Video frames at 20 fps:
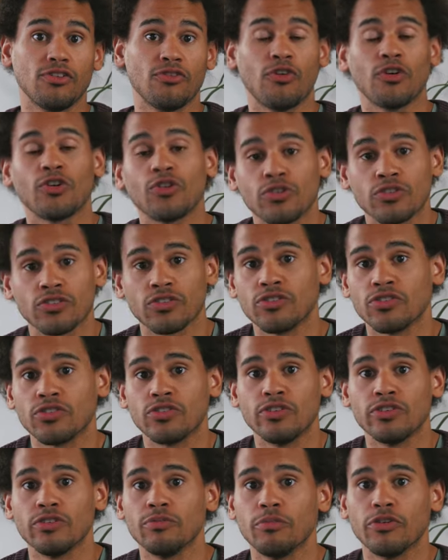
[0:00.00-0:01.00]
von unseren
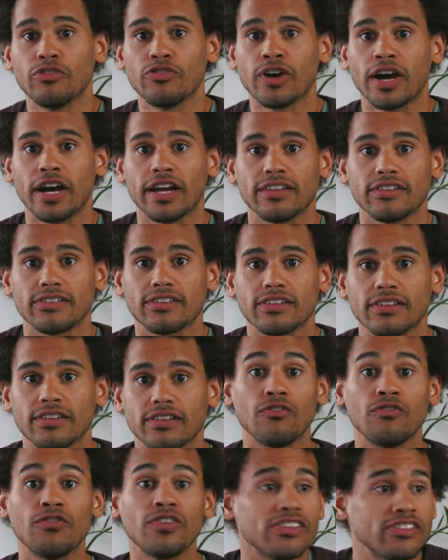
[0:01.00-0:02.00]
Sünden befreit.
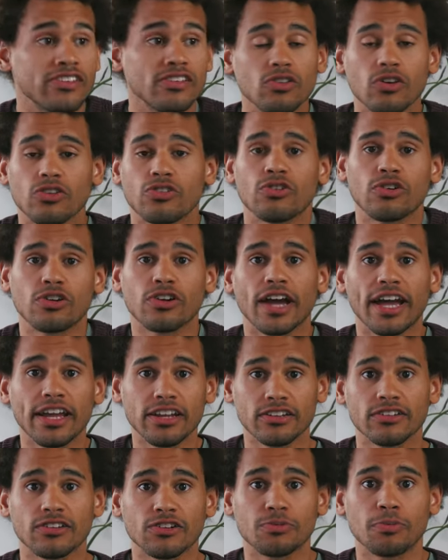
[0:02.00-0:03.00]
Wir sind doch schon
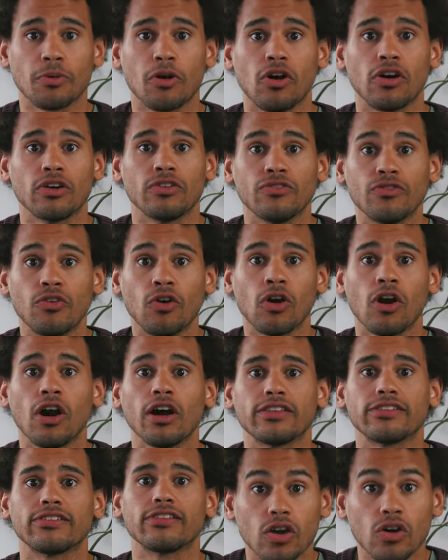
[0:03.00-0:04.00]
gerecht gesprochen vor
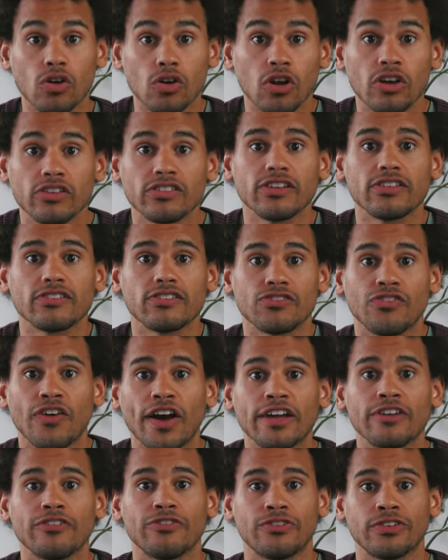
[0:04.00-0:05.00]
Gott. Kolosser
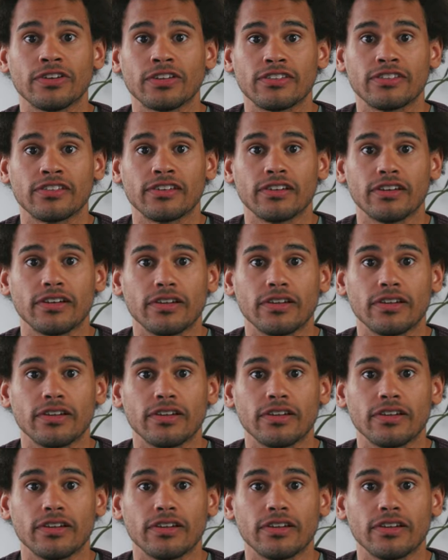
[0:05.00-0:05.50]
2,14.